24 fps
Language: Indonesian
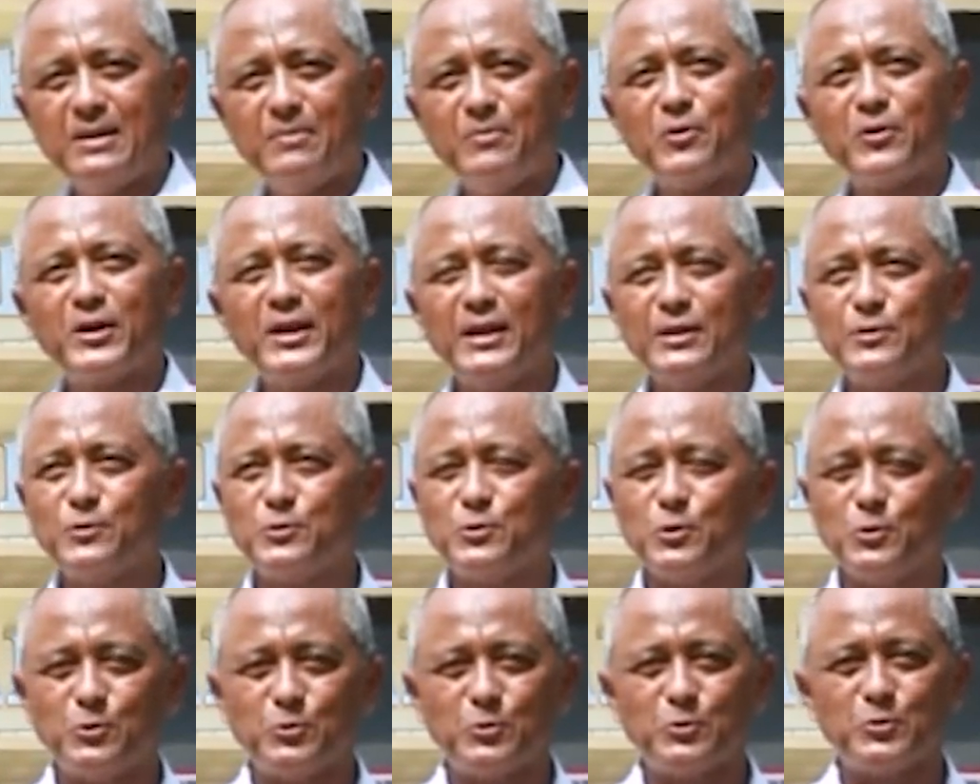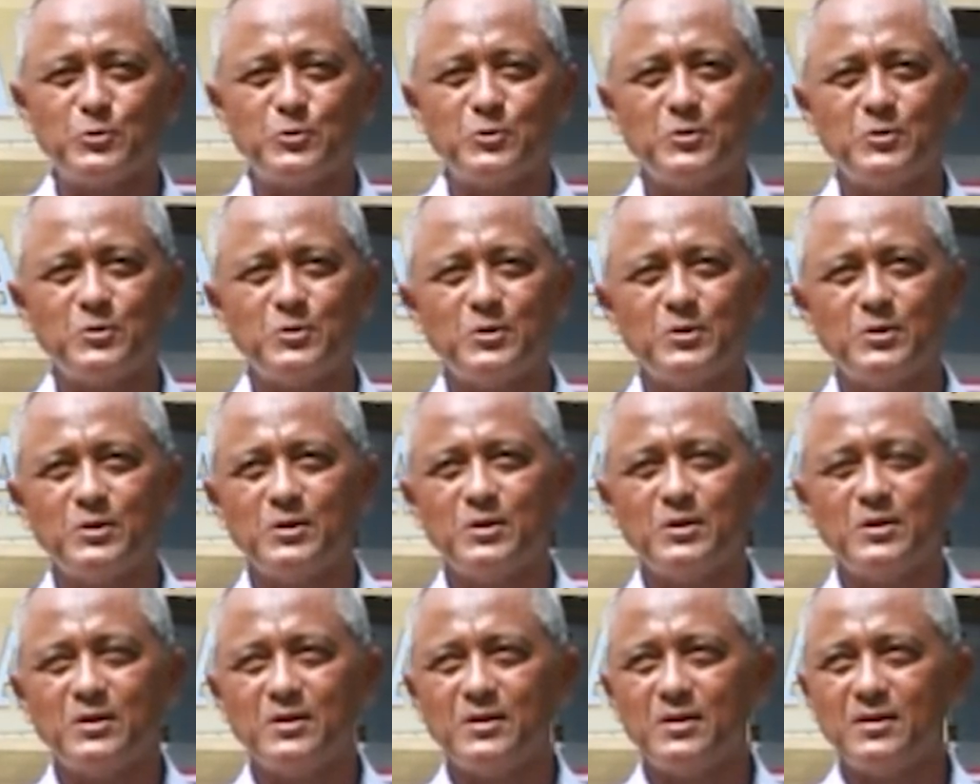Mungkin itu dulu.
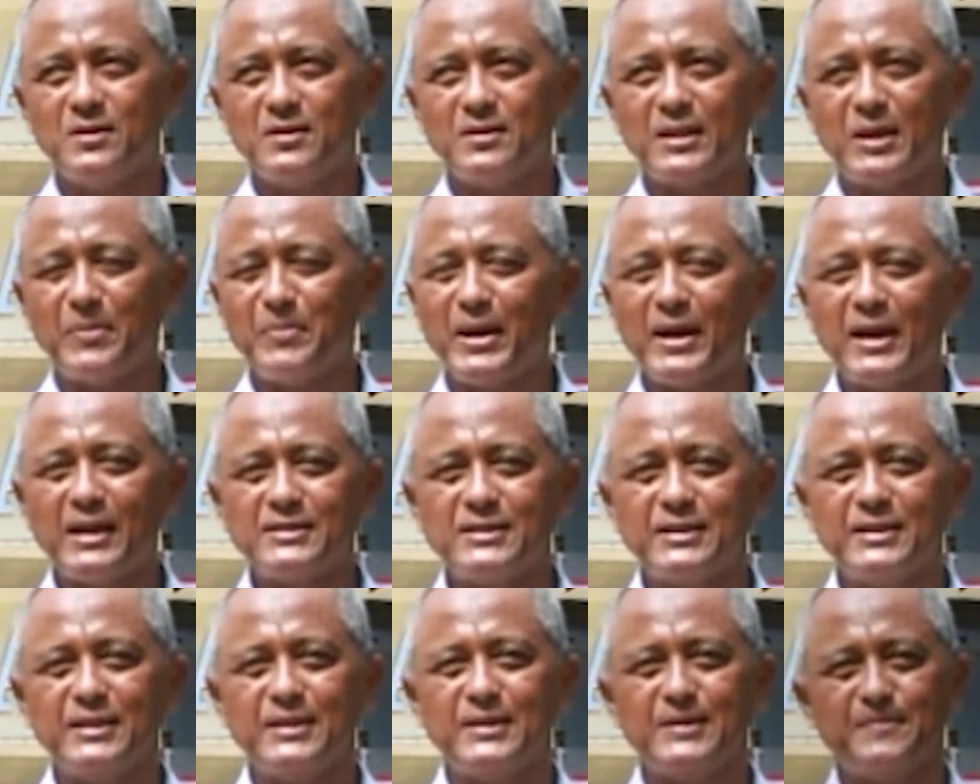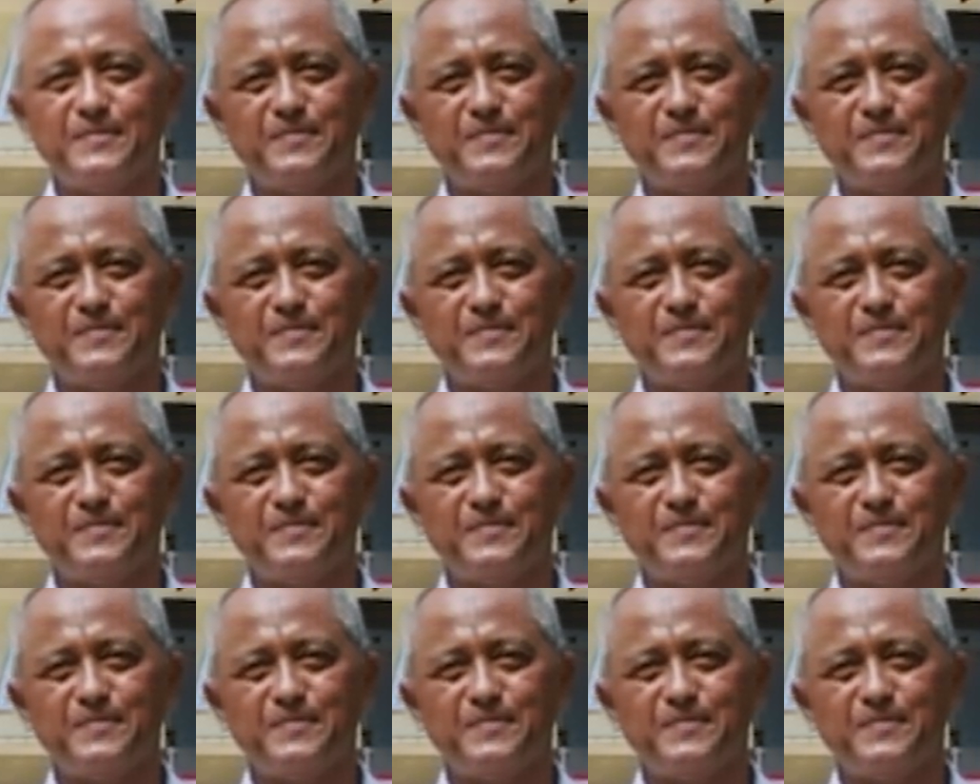Terima kasih.